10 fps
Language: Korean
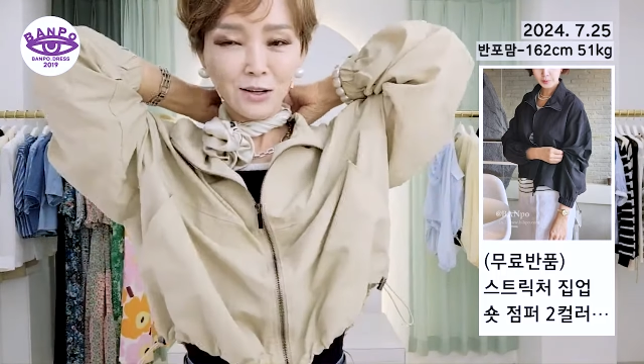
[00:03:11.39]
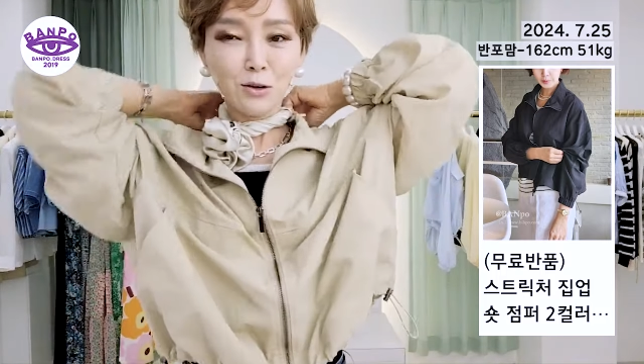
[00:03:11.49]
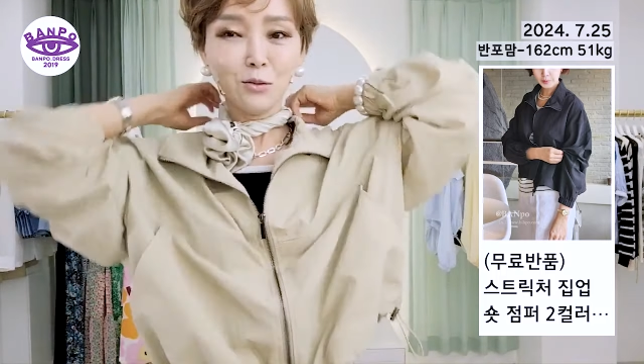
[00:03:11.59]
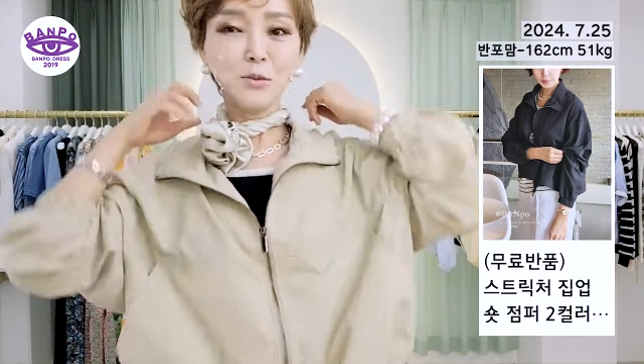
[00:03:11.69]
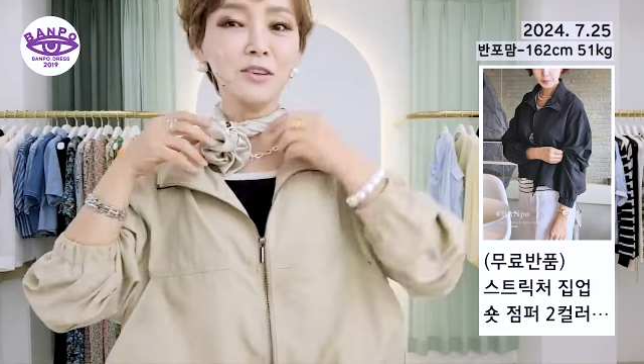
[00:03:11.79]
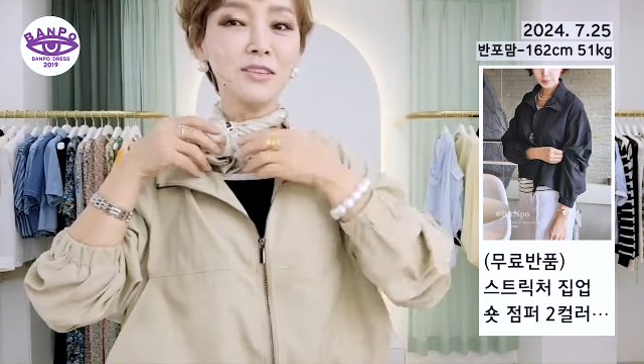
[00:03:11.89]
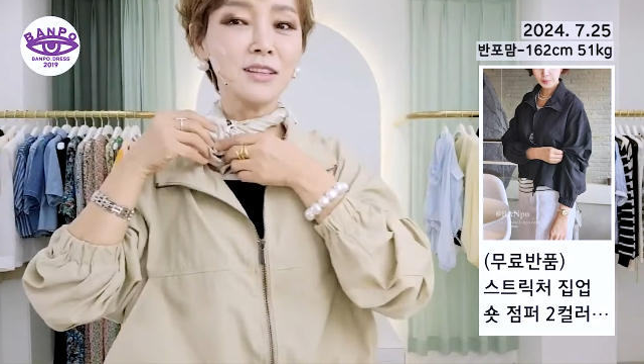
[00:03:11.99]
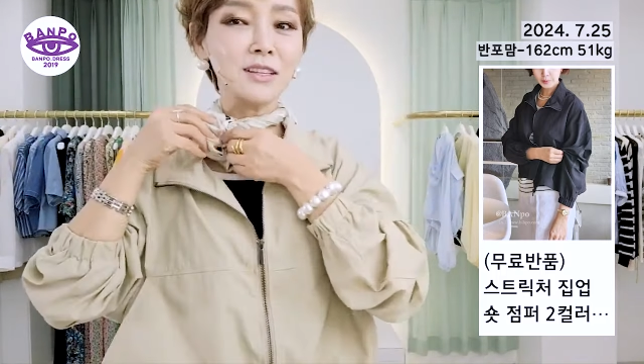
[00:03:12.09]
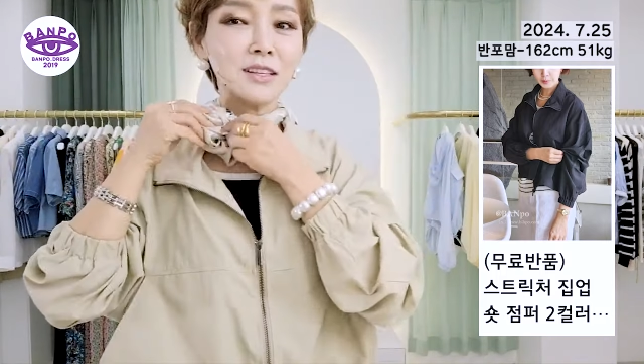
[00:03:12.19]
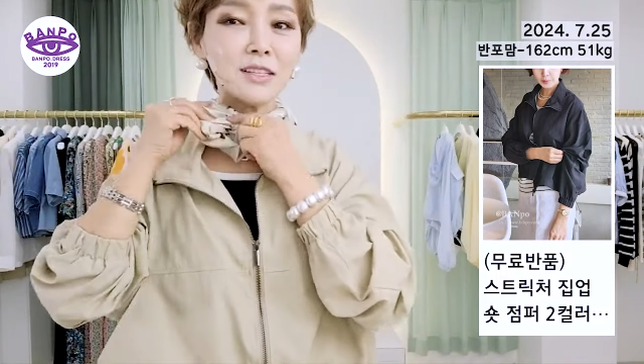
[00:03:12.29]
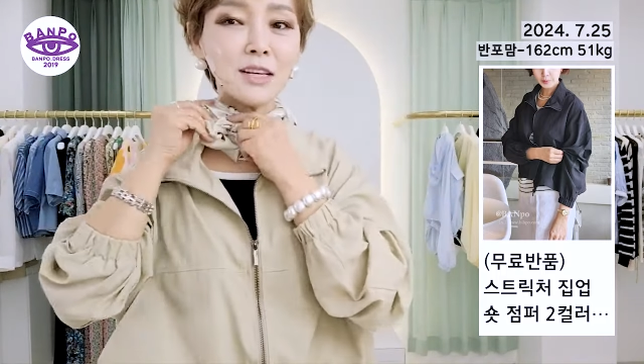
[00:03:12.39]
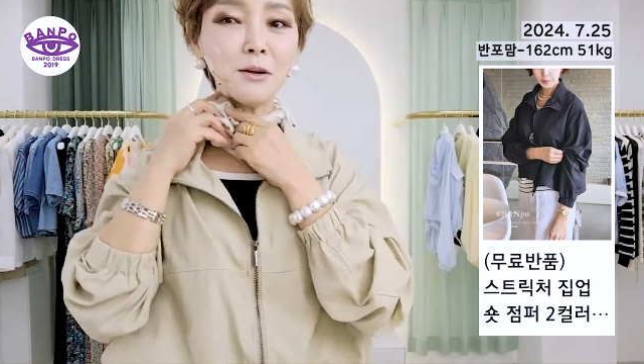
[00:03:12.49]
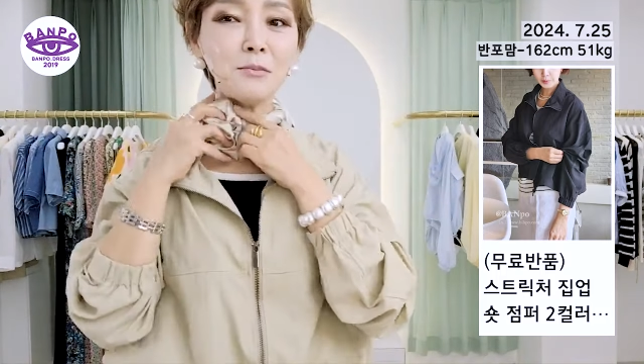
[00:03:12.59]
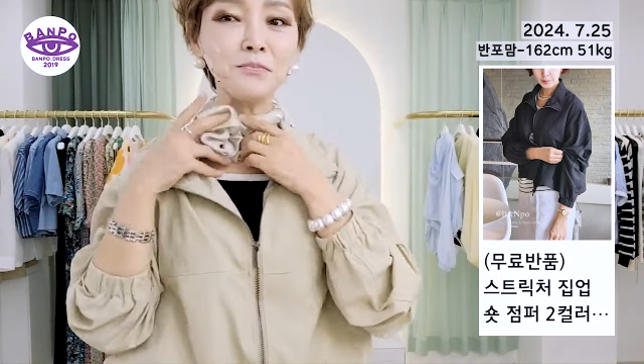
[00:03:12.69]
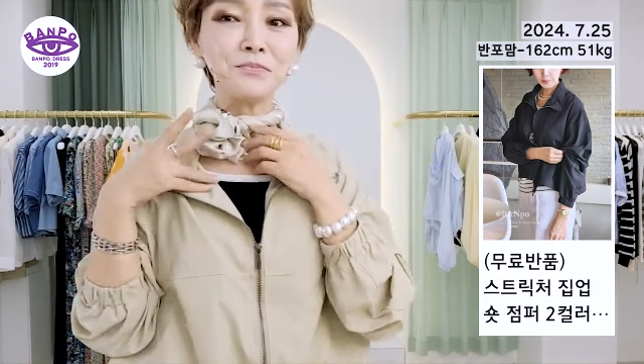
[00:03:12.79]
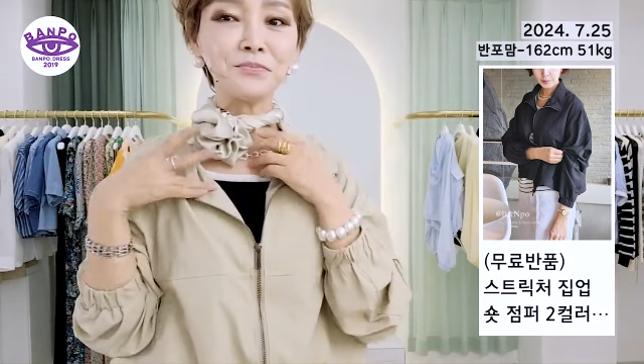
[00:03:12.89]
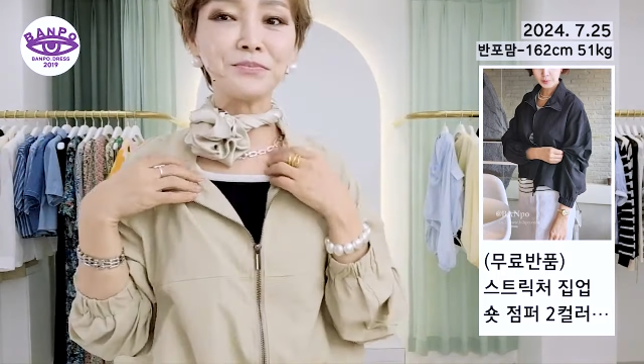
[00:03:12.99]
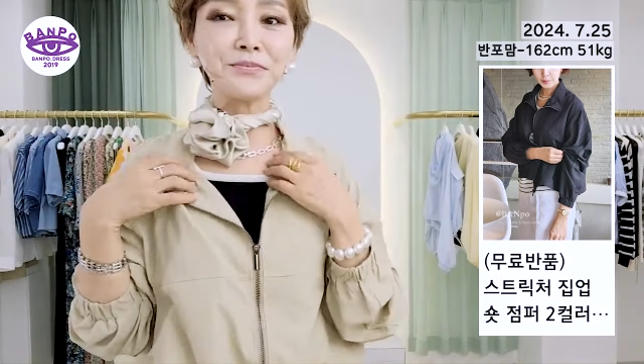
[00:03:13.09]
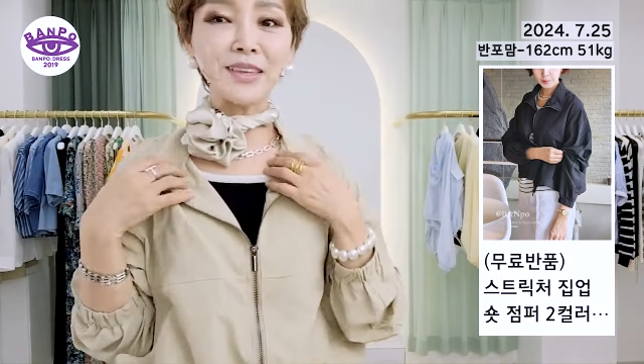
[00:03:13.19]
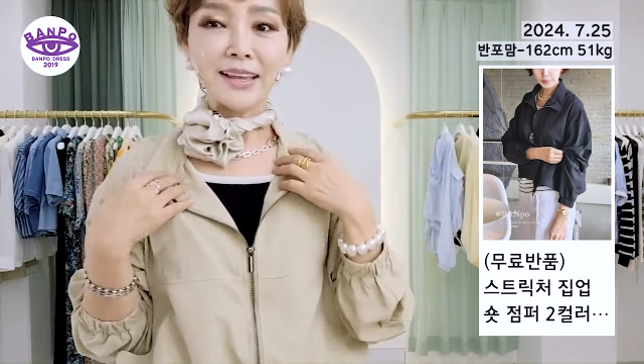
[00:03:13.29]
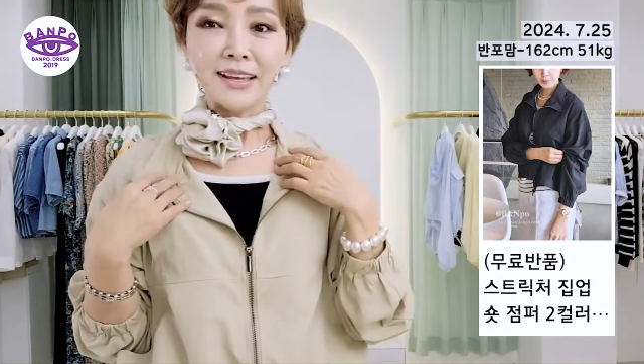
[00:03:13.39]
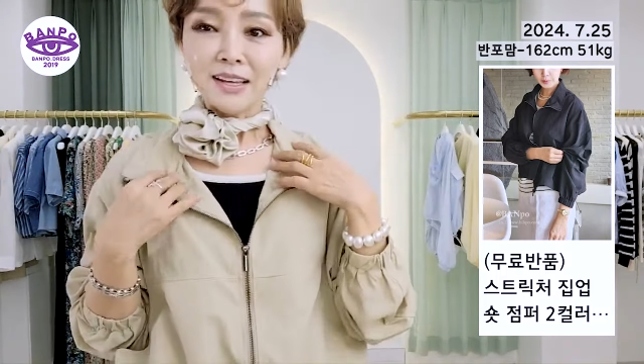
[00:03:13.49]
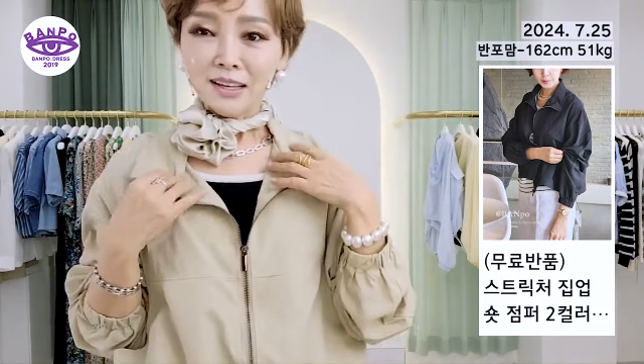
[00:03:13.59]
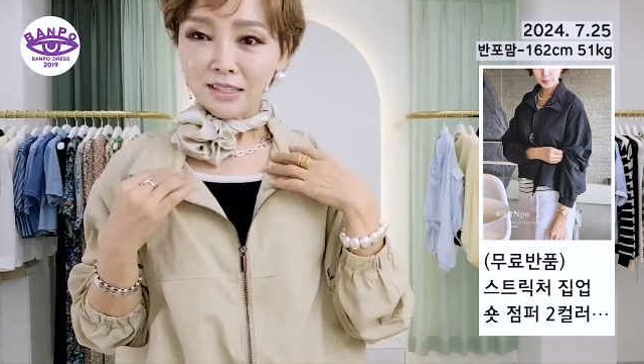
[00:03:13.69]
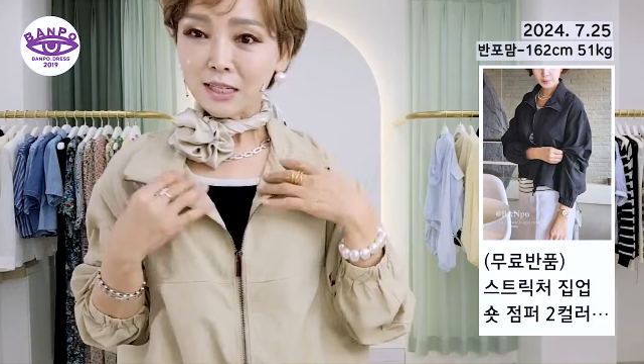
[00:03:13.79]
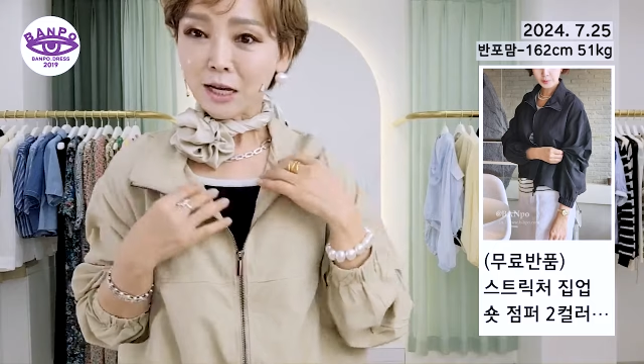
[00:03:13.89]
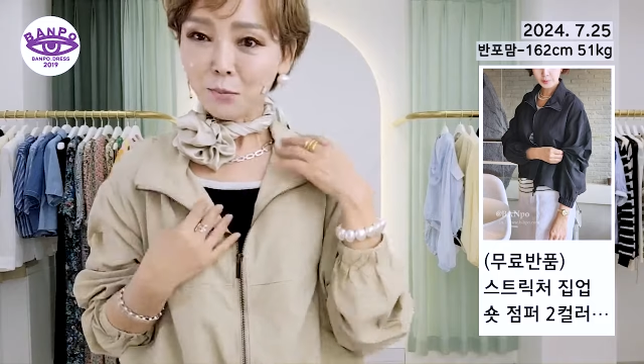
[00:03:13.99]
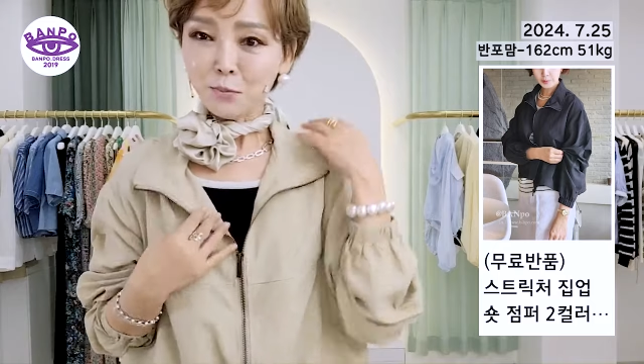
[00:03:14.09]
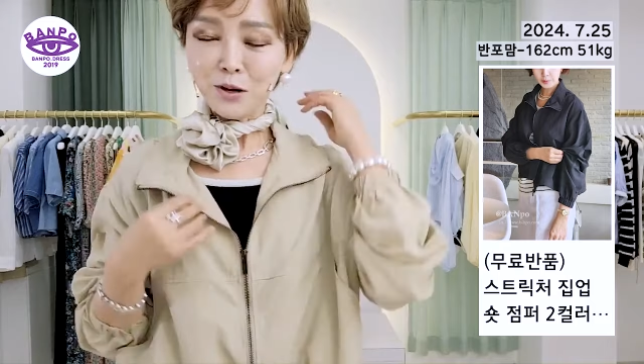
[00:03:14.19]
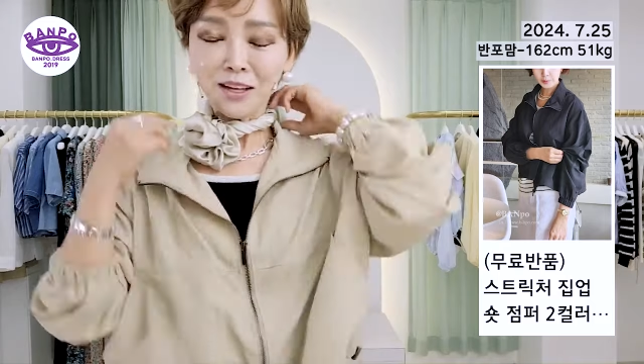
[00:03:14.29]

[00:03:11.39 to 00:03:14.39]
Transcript: 그러면 참 스카프